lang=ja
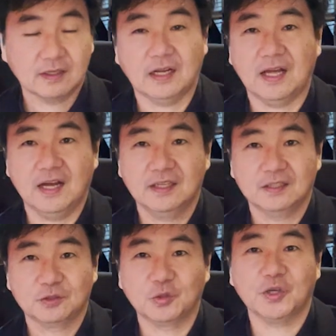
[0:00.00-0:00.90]
から
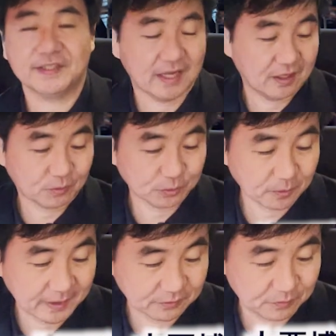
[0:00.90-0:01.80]
届いた
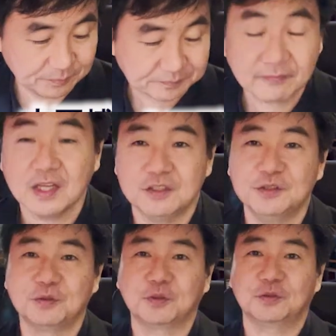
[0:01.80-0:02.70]
言葉とい
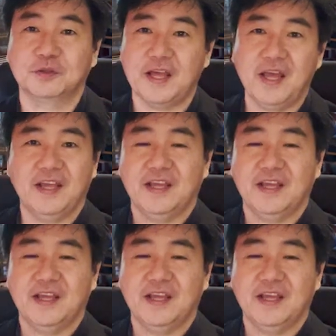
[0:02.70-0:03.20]
うことで、